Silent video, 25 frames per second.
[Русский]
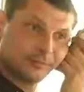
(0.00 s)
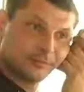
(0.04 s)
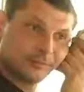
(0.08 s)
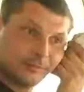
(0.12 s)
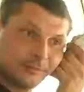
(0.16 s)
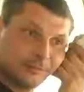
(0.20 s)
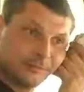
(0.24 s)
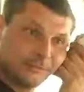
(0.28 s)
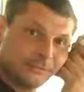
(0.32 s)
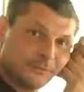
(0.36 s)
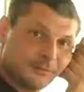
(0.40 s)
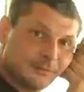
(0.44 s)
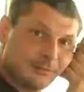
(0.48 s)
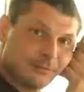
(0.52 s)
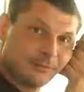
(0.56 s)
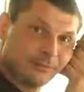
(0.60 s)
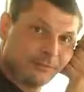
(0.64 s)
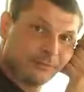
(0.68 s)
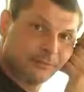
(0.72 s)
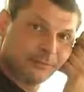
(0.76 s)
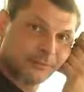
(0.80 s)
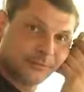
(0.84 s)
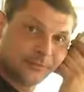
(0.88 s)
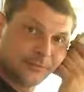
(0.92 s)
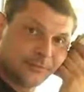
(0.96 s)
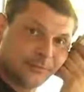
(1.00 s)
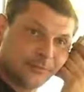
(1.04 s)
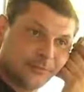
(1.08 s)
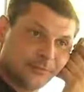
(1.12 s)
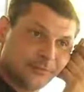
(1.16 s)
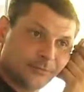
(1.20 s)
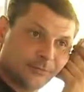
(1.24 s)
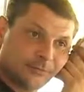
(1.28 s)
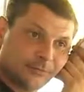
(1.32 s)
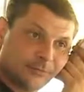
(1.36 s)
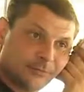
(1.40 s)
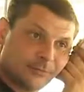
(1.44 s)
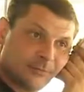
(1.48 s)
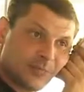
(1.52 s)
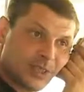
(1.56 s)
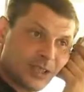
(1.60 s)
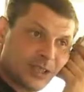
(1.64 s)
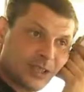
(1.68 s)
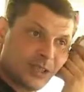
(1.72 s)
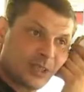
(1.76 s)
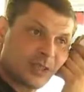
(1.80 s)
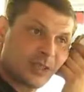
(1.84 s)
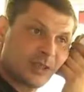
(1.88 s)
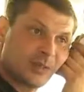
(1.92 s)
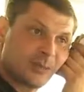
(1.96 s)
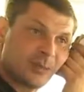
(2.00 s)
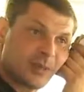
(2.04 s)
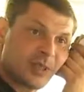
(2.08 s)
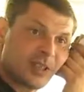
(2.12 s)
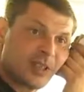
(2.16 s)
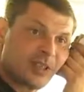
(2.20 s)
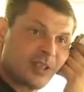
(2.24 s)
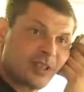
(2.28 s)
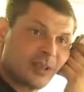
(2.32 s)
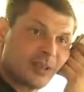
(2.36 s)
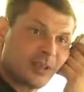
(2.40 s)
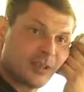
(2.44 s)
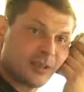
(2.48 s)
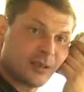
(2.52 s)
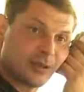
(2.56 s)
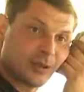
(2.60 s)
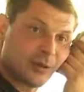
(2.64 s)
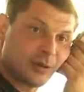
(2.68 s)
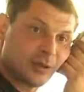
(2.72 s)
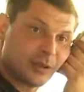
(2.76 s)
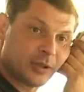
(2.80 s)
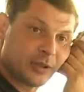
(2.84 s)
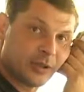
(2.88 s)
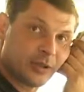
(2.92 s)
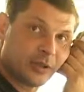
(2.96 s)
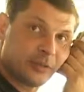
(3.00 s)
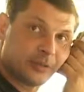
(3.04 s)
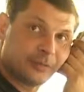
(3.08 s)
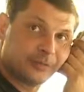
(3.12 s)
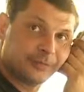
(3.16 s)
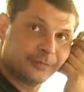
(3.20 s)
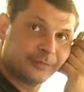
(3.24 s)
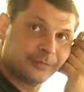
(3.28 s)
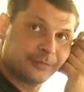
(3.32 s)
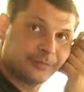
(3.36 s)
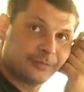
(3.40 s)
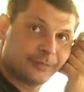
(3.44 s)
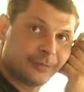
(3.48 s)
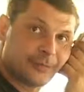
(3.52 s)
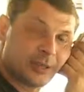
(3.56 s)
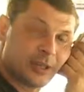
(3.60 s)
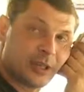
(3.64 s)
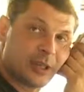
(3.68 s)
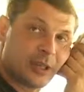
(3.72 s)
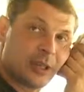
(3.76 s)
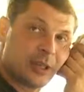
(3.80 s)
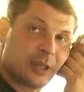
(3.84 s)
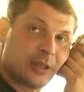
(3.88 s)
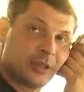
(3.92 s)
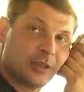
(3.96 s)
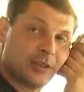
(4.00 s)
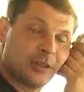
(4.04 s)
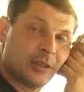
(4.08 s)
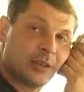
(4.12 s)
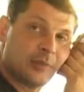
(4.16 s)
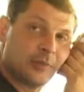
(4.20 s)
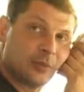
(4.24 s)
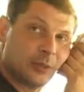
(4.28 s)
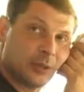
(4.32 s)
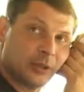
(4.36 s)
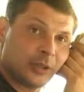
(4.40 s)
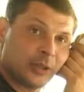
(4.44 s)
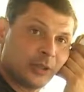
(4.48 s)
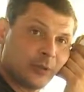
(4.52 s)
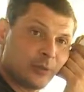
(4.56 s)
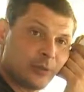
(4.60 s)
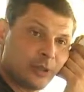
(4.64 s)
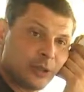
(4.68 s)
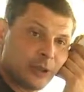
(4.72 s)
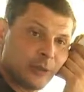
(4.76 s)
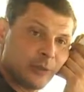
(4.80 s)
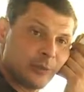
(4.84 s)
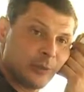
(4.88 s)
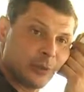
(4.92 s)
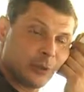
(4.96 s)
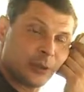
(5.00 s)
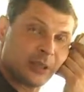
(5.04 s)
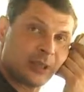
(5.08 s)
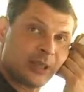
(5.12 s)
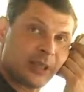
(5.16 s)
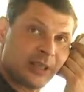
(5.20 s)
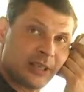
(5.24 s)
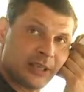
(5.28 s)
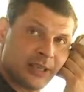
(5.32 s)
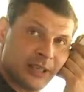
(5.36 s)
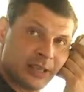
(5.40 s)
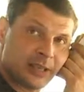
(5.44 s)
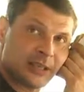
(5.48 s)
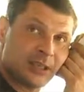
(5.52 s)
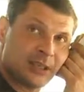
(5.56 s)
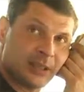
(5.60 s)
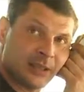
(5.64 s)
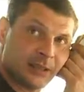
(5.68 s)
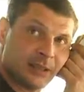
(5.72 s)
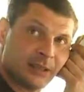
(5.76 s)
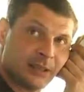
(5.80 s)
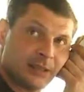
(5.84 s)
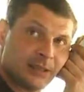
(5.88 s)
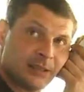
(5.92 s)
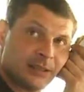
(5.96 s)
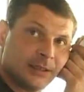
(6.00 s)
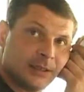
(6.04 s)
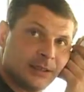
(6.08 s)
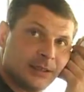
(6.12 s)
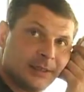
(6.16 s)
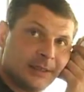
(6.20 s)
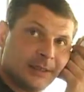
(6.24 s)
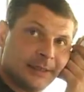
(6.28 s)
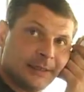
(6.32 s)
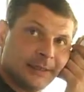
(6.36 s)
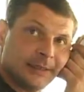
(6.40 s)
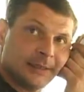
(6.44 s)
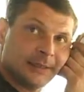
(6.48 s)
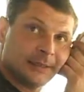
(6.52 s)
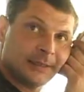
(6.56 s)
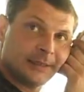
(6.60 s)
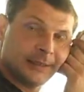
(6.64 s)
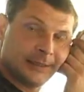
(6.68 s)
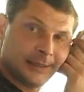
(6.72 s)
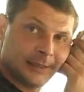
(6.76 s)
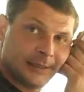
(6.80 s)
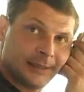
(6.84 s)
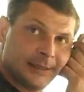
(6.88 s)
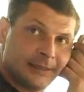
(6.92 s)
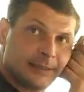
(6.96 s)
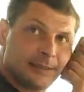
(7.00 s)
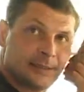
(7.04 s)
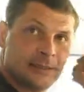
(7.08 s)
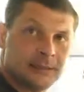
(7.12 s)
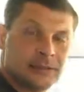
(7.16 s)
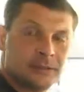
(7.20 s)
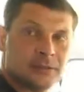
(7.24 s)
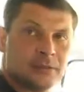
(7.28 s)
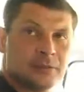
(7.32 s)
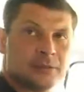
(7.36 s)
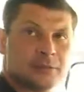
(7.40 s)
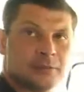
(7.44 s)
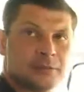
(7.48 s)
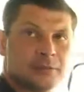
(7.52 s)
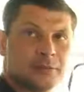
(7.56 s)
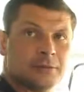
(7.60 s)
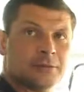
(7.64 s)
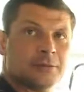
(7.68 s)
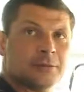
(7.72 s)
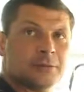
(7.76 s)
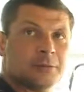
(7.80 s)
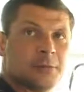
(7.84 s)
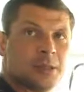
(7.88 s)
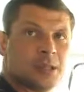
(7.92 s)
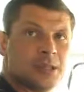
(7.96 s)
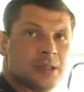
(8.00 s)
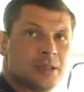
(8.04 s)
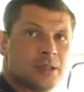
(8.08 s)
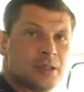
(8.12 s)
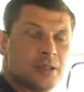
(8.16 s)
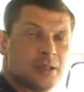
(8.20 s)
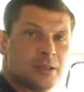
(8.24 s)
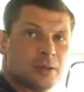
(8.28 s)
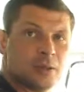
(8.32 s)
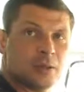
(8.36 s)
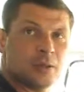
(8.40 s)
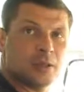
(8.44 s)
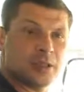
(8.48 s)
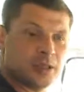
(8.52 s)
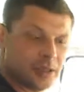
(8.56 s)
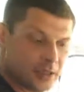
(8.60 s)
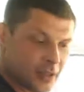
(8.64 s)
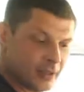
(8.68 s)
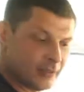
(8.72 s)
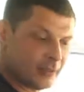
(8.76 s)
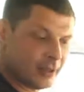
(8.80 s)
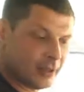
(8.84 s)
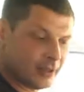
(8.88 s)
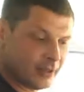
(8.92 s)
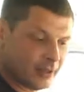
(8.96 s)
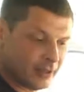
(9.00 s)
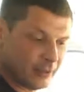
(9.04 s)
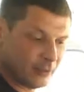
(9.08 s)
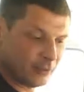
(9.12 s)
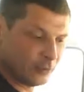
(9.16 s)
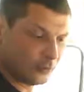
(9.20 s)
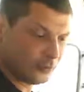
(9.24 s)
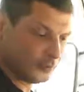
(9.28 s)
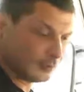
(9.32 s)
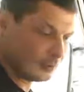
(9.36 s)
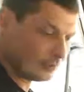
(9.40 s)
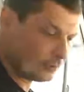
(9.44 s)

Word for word: за рулем в обычной футболке. Постирал, сохнет. Вчера а, работа очень потная, грязная. И постирал, сохнет. Завтра одену.